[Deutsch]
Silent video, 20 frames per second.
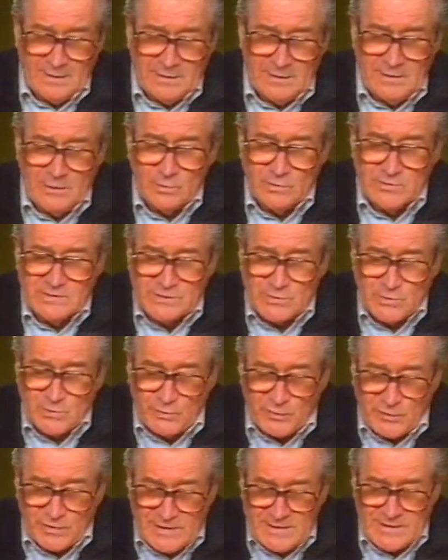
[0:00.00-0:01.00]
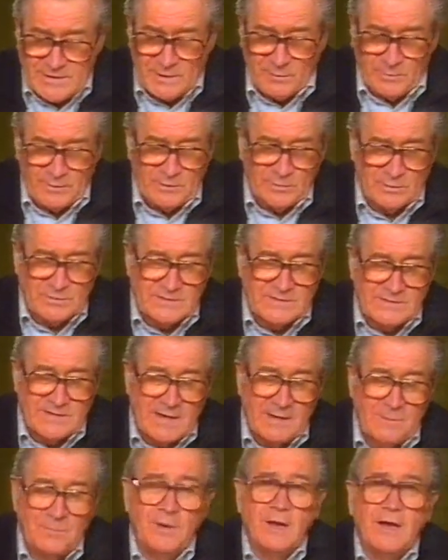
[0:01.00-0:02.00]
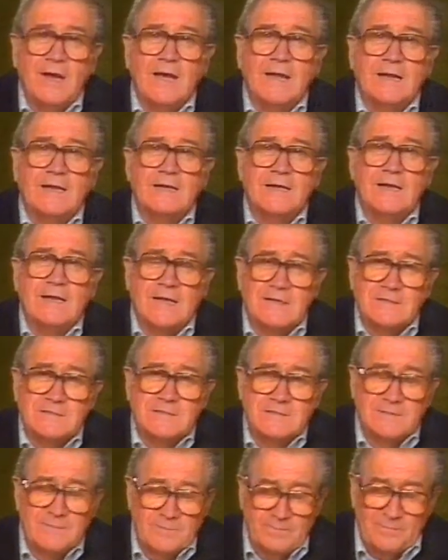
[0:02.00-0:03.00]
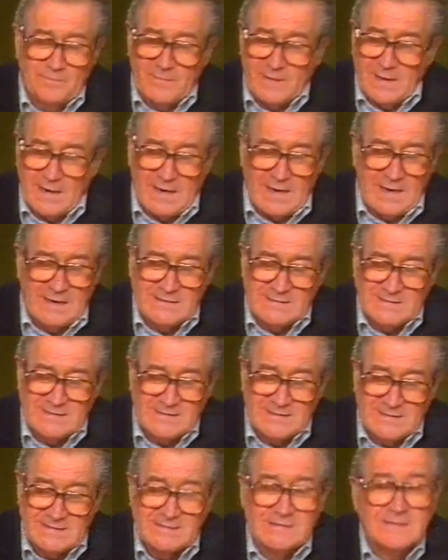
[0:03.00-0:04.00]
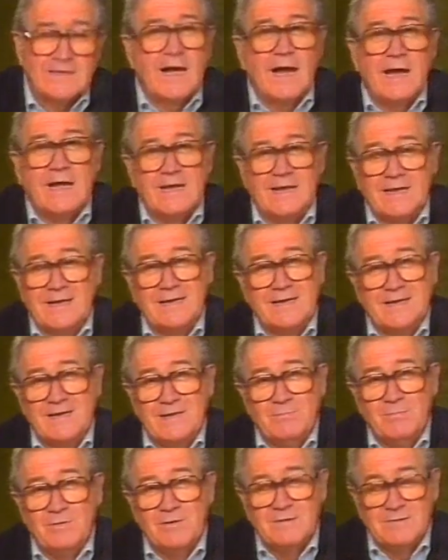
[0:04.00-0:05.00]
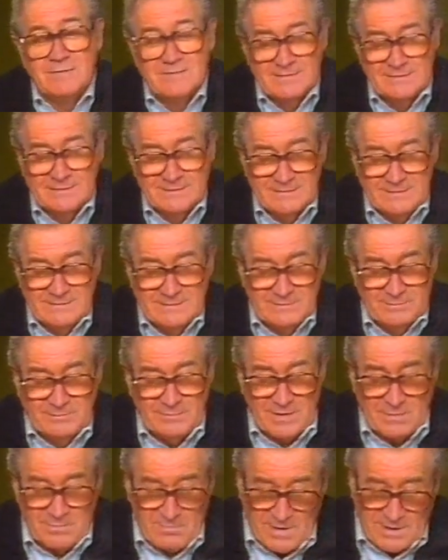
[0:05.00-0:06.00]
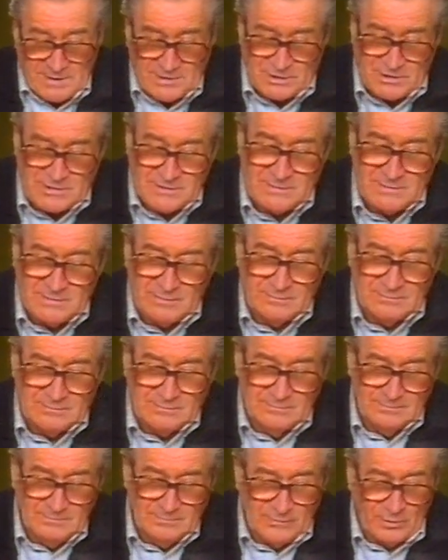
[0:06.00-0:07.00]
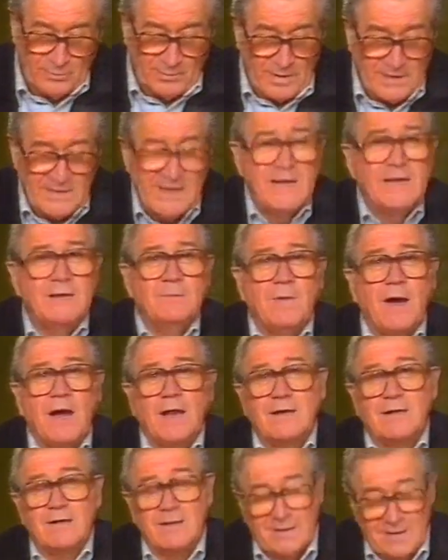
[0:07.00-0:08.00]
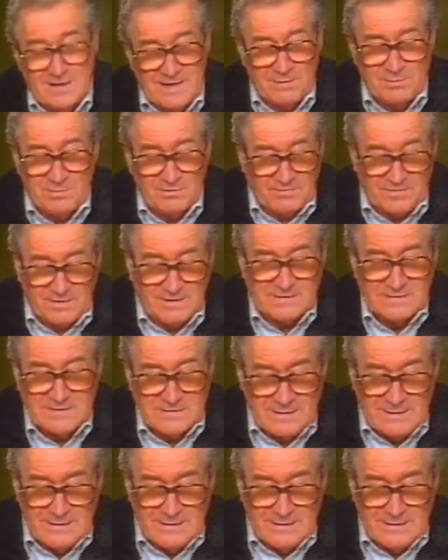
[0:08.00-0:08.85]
die uns zufriedener mit uns selber entlässt. Alles ist Eigenliebe. Beim Menschen und bei jedem anderen Lebewesen.